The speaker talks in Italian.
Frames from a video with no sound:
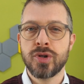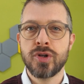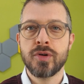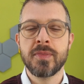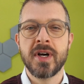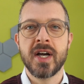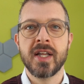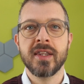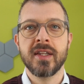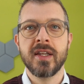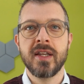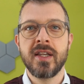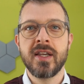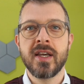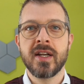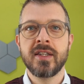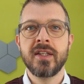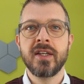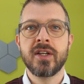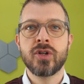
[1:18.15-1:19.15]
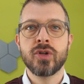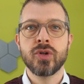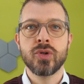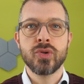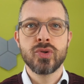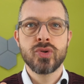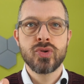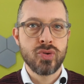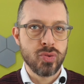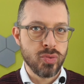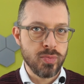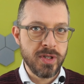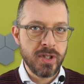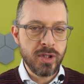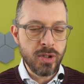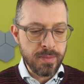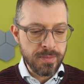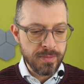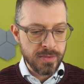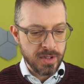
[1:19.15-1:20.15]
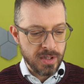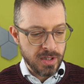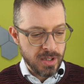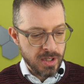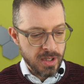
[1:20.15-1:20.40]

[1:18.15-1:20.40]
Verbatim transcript: domande gliela dico subito,